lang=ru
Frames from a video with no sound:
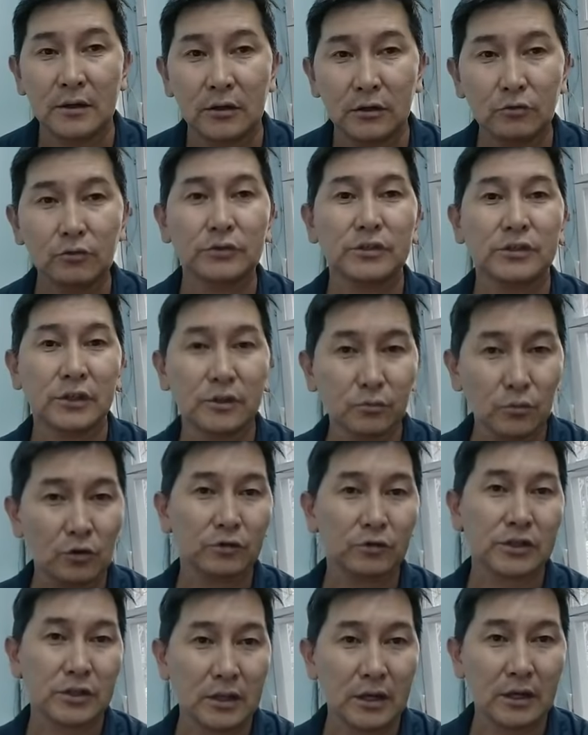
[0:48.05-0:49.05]
И вот
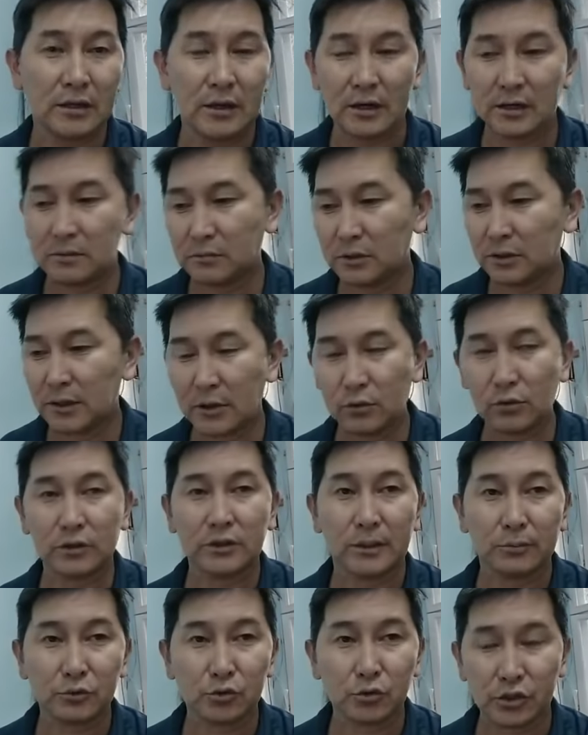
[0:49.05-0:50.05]
7 числа якобы
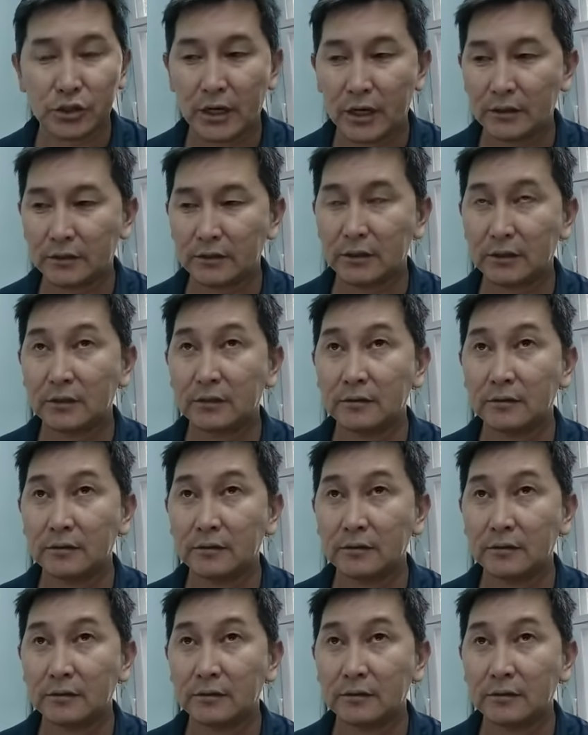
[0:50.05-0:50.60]
народ обсуждает это.